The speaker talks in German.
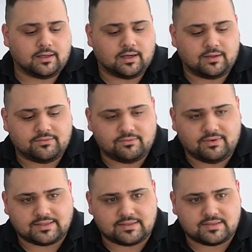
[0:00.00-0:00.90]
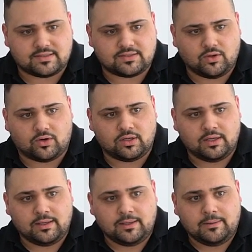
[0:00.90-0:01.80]
Ähm, was ist es noch?
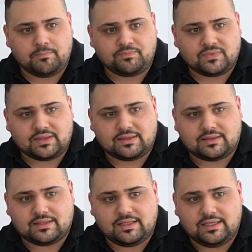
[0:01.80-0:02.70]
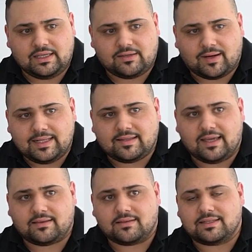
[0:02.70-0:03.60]
die
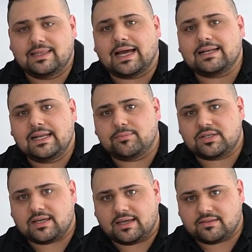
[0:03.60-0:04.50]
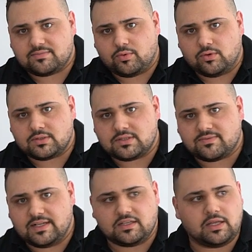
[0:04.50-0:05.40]
Qualität, die Langlebigkeit des
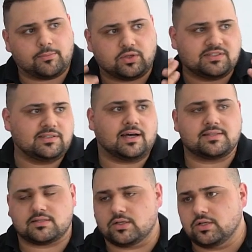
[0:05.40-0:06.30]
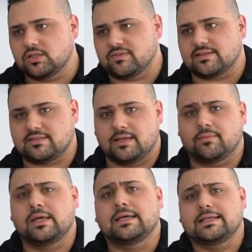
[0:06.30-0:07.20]
Bodens. Wenn ich ein Epoxidharz oder irgendwas
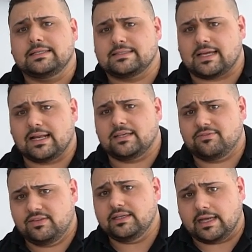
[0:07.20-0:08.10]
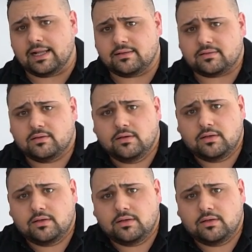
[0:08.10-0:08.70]
nehme, zahle ich viel Geld,